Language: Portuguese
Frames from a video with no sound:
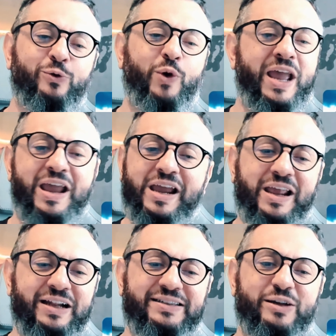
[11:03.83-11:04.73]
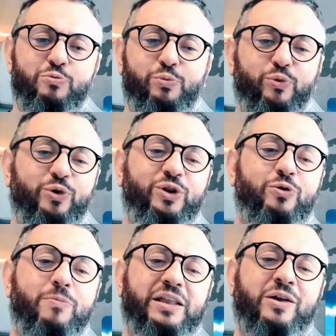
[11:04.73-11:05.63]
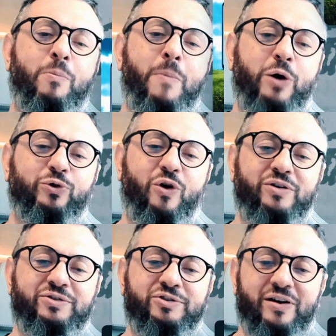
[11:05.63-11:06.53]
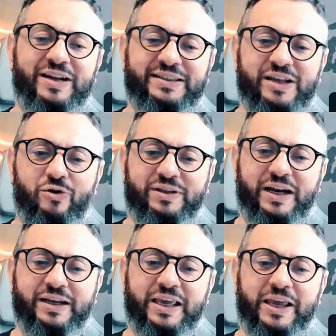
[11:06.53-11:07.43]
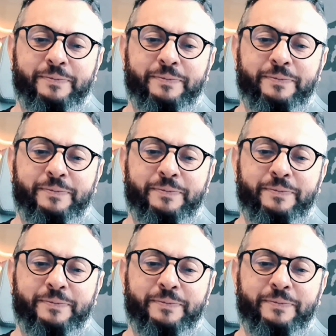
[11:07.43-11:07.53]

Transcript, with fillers: É, eles são muito maldosos. Olha essa outra aqui